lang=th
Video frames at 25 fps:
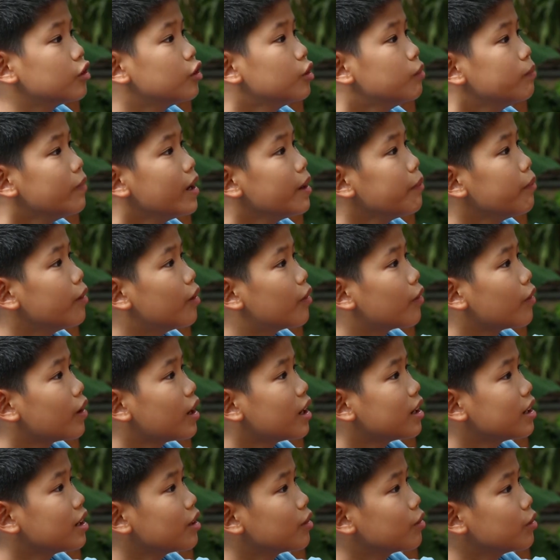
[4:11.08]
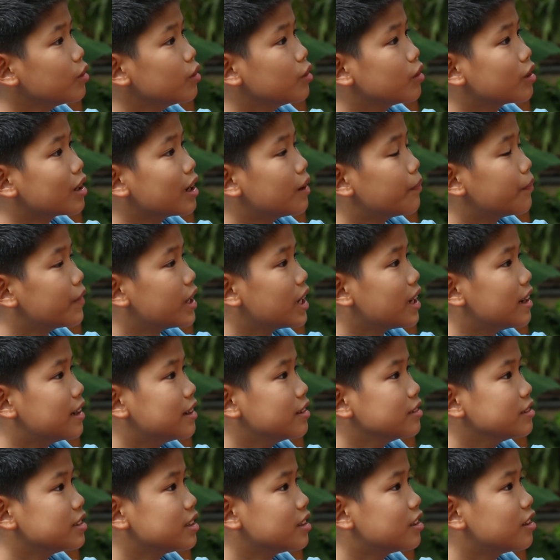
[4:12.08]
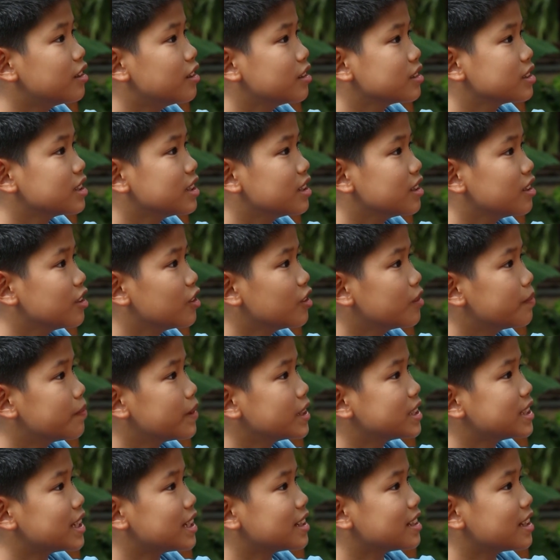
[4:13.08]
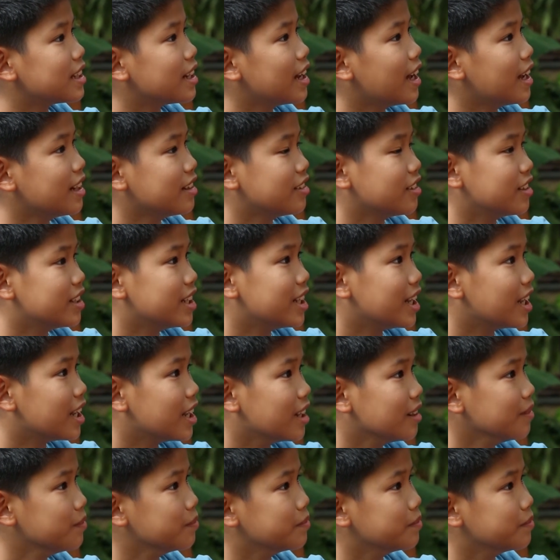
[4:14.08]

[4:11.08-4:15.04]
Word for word: คุณแม่บอกว่าถ้าคุณลุงกลับมาแล้วจะขอติดรถไปจ่ายตลาดหน่อยนะครั